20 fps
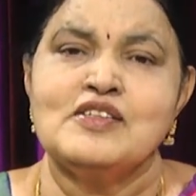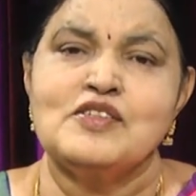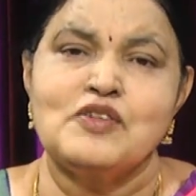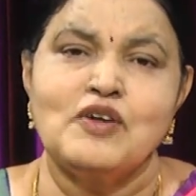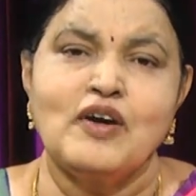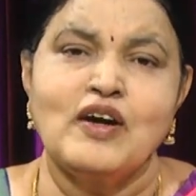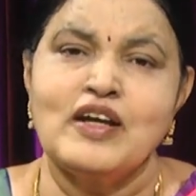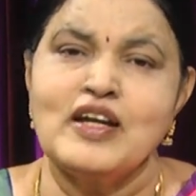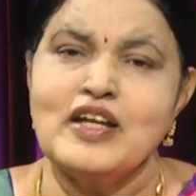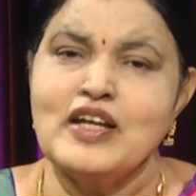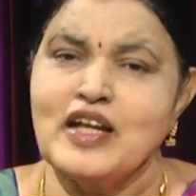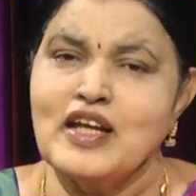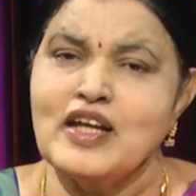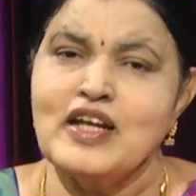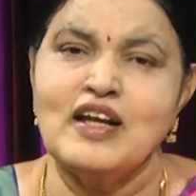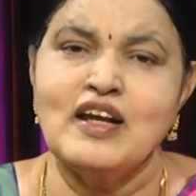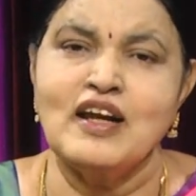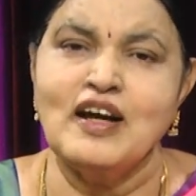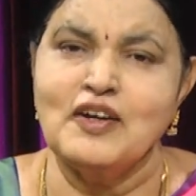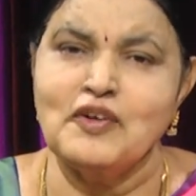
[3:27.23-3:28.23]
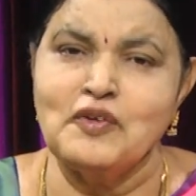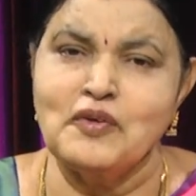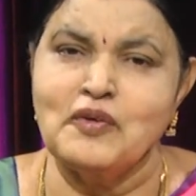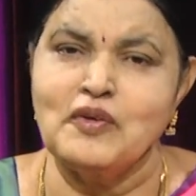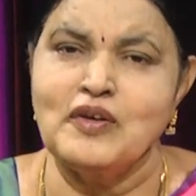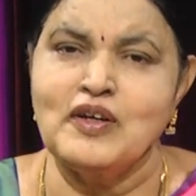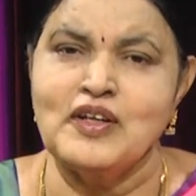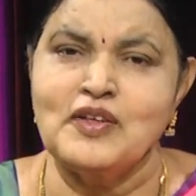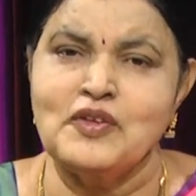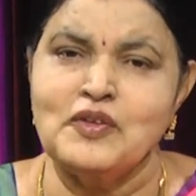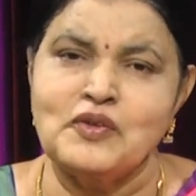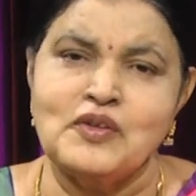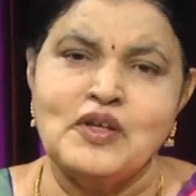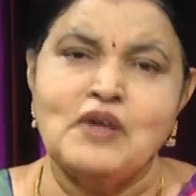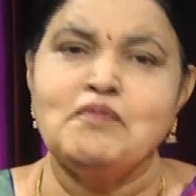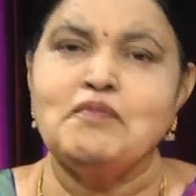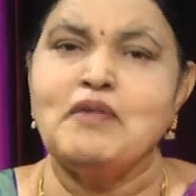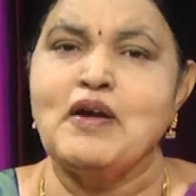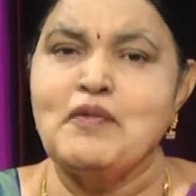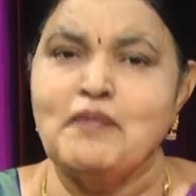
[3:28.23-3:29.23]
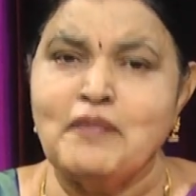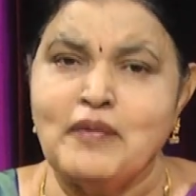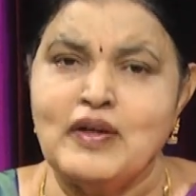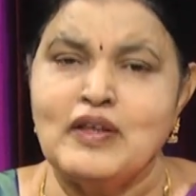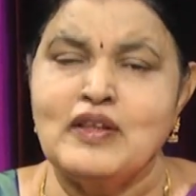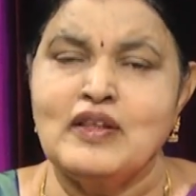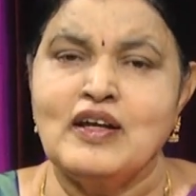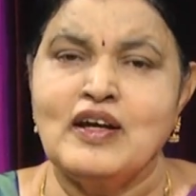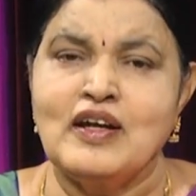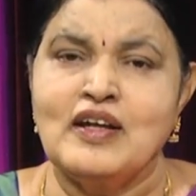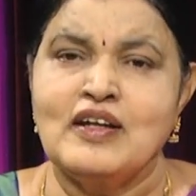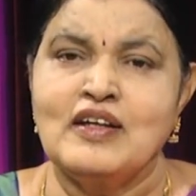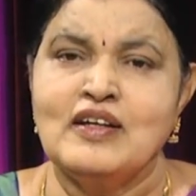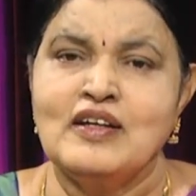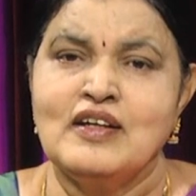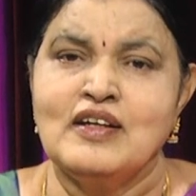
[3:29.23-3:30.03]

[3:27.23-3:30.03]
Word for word: సారీ నేను ఇలా అనుకోలేదు తప్పైపోయింది అని